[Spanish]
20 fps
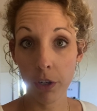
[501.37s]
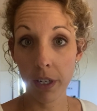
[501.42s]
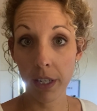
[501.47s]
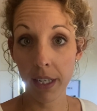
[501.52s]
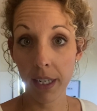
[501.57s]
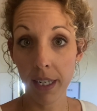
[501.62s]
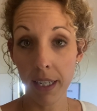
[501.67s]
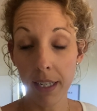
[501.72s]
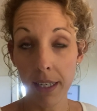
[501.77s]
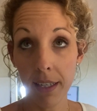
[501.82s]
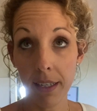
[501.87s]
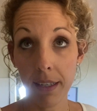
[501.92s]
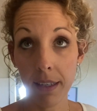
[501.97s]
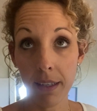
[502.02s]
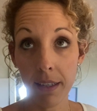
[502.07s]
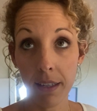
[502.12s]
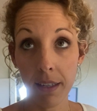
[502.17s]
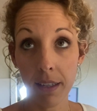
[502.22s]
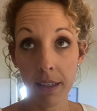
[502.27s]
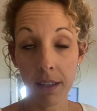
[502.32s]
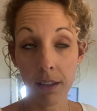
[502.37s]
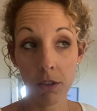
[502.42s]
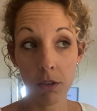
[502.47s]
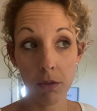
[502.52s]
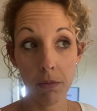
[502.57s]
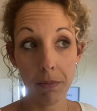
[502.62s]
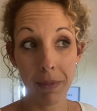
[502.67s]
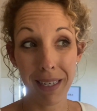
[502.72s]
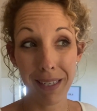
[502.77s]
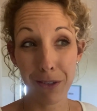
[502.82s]
eh,
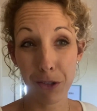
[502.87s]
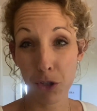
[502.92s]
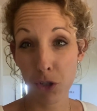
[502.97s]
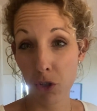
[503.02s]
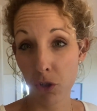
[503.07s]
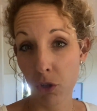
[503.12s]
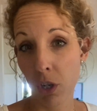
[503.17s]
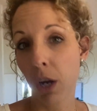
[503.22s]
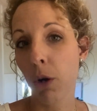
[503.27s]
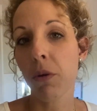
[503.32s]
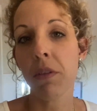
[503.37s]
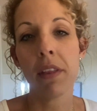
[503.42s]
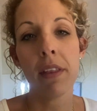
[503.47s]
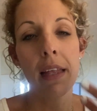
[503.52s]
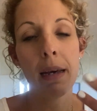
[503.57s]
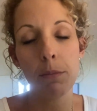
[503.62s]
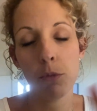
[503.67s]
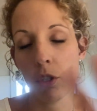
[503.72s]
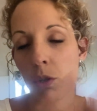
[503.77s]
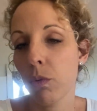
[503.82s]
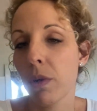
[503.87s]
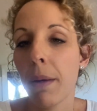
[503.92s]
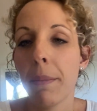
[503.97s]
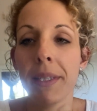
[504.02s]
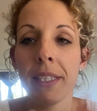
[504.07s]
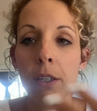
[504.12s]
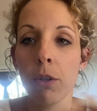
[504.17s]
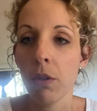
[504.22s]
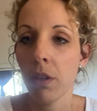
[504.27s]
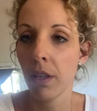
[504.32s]
con, varios, o coincidamos,
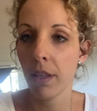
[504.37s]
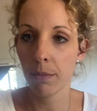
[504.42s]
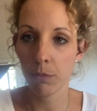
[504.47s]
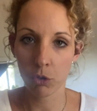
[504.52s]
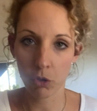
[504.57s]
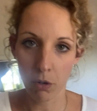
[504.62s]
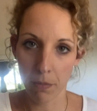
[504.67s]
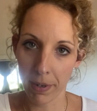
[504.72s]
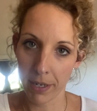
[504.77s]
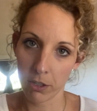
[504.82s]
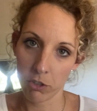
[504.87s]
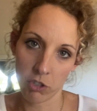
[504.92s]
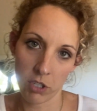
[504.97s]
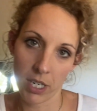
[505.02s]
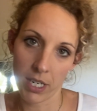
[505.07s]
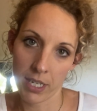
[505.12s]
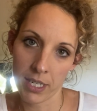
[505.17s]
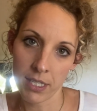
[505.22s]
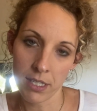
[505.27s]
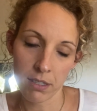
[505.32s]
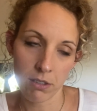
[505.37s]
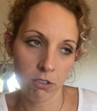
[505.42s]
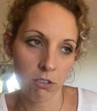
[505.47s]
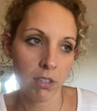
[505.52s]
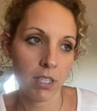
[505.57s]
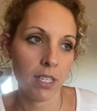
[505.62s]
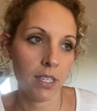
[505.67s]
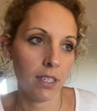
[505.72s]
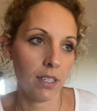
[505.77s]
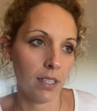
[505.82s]
seguramente coincidamos con varios nenes
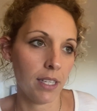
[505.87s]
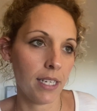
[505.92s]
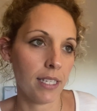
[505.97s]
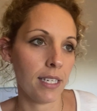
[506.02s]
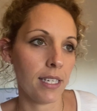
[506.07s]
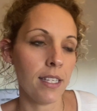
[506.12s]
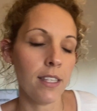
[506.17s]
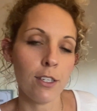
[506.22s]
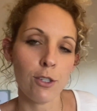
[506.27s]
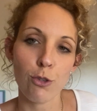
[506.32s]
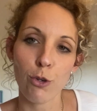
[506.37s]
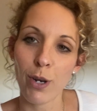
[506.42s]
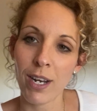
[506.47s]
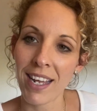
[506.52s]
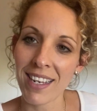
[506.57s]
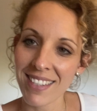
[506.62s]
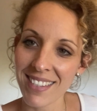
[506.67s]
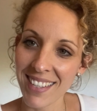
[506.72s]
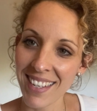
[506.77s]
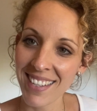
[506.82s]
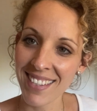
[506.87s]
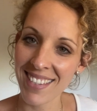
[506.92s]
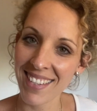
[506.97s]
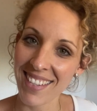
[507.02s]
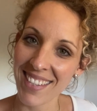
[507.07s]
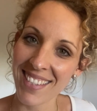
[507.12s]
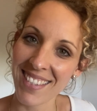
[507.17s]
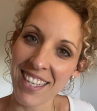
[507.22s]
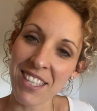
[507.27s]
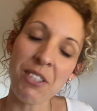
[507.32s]
de, de allí, de su clase, así
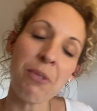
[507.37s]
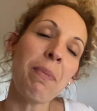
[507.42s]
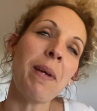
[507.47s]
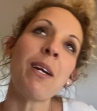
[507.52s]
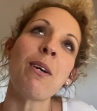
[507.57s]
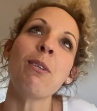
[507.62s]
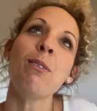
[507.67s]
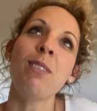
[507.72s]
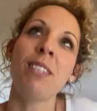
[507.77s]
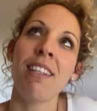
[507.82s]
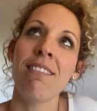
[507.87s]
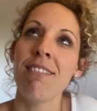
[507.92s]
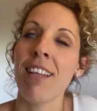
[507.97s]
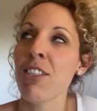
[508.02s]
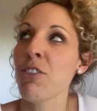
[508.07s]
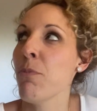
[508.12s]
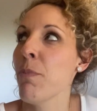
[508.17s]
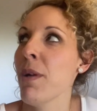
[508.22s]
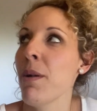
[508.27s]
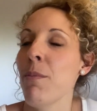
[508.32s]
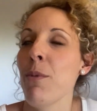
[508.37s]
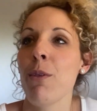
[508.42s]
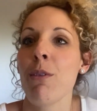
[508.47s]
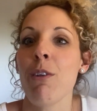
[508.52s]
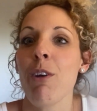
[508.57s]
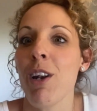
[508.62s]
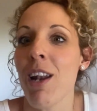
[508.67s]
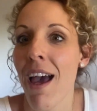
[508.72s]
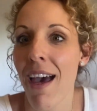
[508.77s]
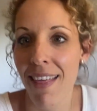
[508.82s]
que está súper contenta, súper
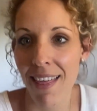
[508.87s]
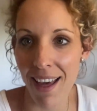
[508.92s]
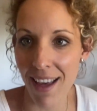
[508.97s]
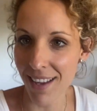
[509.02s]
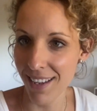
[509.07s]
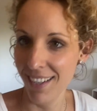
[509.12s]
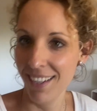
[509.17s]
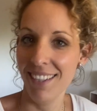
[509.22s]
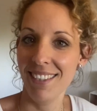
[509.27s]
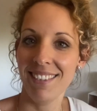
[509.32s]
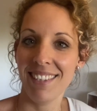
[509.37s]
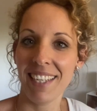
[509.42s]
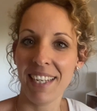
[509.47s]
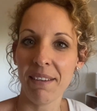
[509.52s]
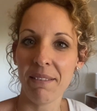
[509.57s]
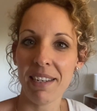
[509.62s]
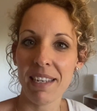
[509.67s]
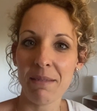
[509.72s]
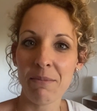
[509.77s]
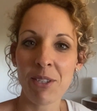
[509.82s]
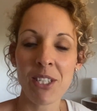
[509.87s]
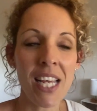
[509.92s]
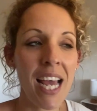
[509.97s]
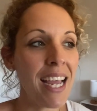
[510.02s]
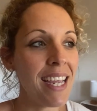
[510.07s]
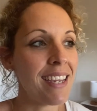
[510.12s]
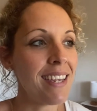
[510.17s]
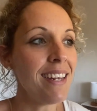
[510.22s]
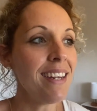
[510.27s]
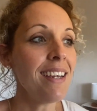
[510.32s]
emocionada de que vayamos a
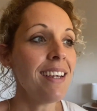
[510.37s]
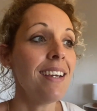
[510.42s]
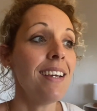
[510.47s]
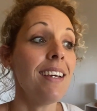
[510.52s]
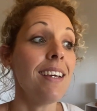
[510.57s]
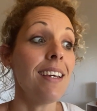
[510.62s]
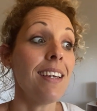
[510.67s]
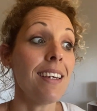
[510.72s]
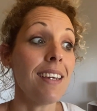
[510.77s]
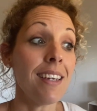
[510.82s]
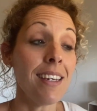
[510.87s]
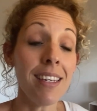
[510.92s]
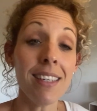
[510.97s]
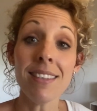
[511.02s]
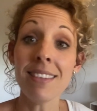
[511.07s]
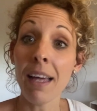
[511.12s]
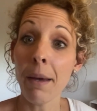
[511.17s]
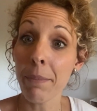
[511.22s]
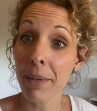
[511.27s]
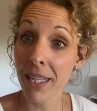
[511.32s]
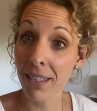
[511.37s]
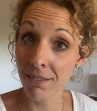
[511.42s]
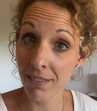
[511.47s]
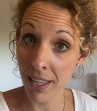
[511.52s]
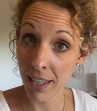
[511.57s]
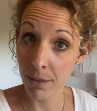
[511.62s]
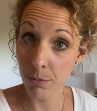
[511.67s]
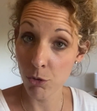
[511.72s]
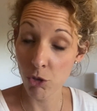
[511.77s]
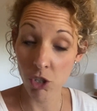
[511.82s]
ir. Y también
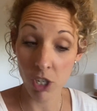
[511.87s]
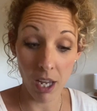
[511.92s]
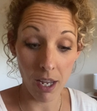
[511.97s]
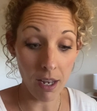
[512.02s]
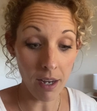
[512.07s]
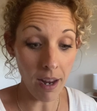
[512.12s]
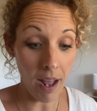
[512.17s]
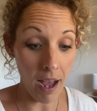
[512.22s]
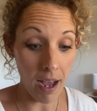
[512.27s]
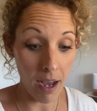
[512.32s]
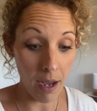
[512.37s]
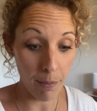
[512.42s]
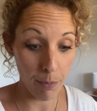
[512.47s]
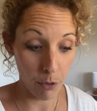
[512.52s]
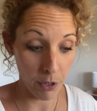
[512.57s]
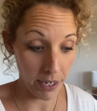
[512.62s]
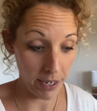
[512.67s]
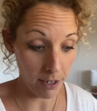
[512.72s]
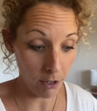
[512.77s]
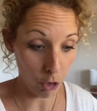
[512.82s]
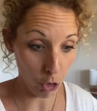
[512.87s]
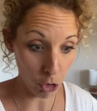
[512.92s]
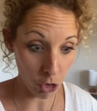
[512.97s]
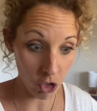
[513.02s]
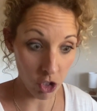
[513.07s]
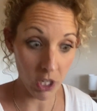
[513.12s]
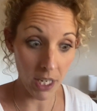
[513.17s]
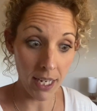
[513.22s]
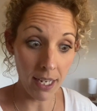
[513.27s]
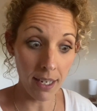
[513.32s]
tenemos que ir a por el
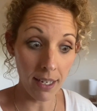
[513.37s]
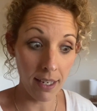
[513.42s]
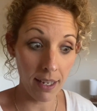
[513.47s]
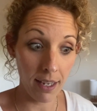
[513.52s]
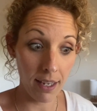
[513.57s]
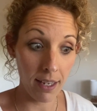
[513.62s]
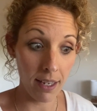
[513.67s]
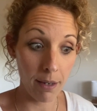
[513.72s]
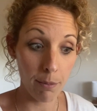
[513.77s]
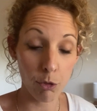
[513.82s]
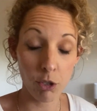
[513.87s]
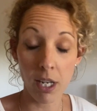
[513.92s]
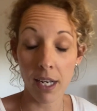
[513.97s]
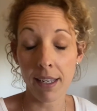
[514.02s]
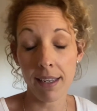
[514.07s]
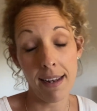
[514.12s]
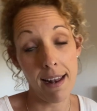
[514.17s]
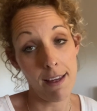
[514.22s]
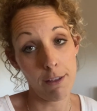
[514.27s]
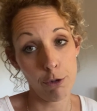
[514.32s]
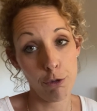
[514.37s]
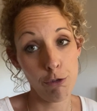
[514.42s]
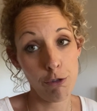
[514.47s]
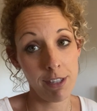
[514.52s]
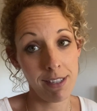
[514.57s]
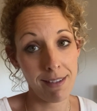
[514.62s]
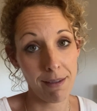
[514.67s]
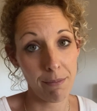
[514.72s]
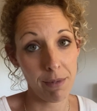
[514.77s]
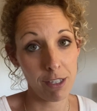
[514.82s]
coche, que hemos alquilado
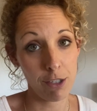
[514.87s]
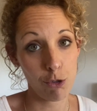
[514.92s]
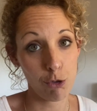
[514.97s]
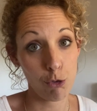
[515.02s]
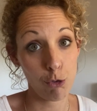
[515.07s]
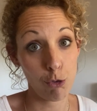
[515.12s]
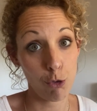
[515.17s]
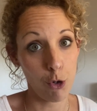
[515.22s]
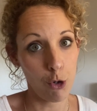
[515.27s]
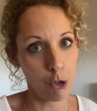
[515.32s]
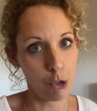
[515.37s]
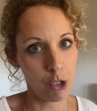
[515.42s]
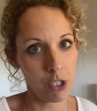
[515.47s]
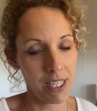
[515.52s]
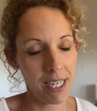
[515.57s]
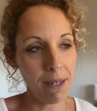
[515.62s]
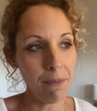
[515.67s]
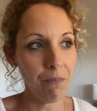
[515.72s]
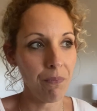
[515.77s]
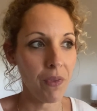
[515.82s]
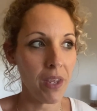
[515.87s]
este mes un coche